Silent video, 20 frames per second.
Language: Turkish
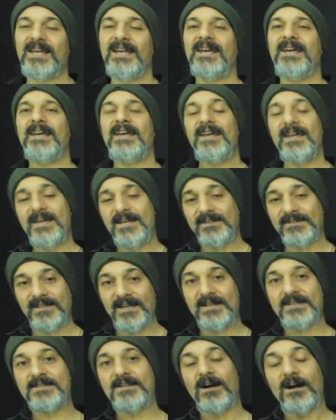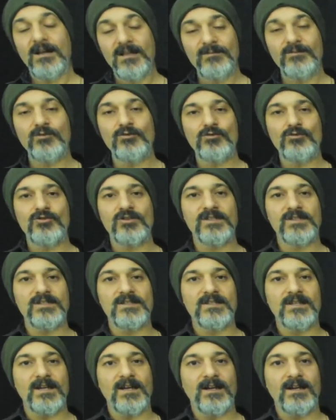Eğer ders
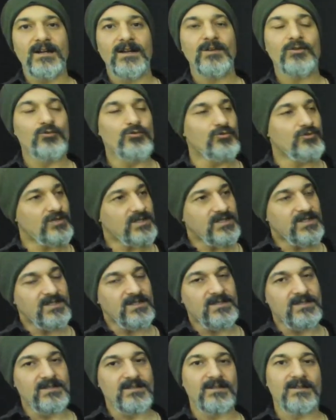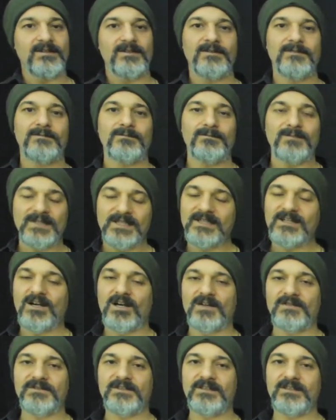almıyorsanız da ücretsiz ilk
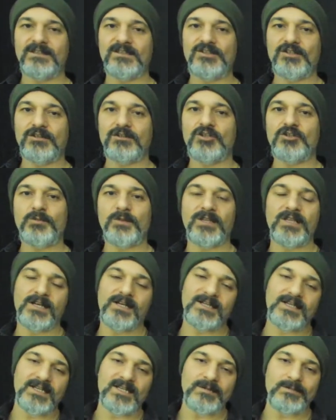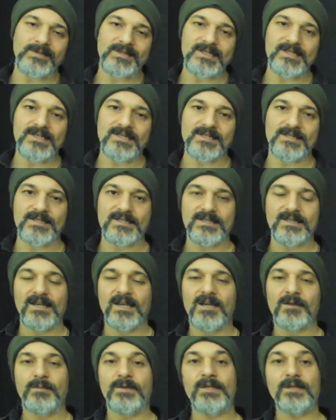haftalık çalışmalara girebilirsiniz.
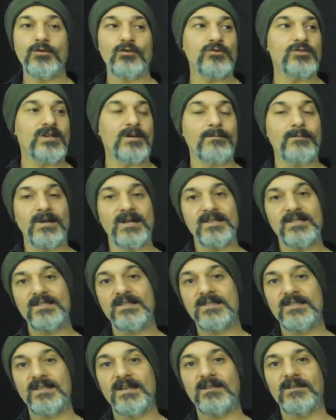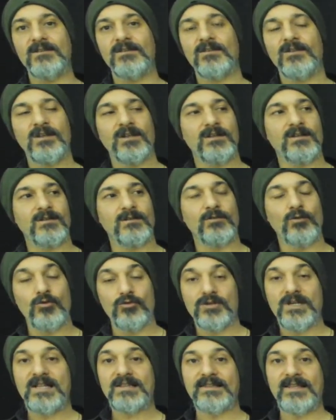Peki hocam ben sizden
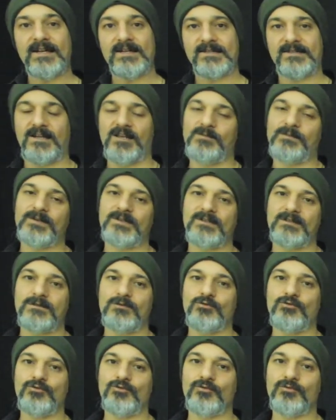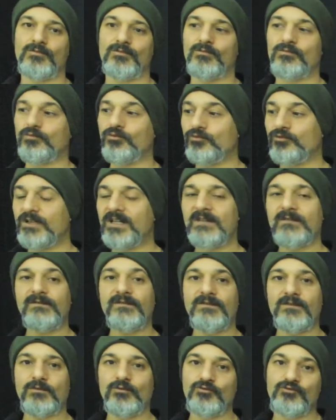özel ders almak istiyorum. Bunların
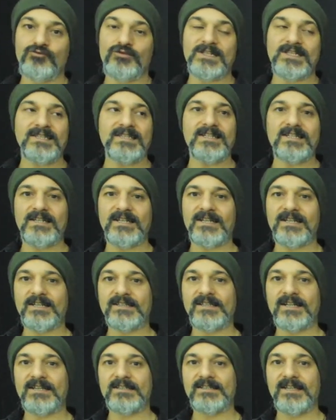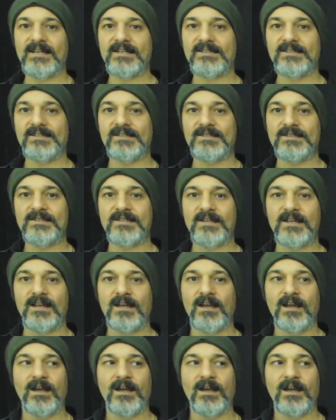ücretleri ne kadar derseniz de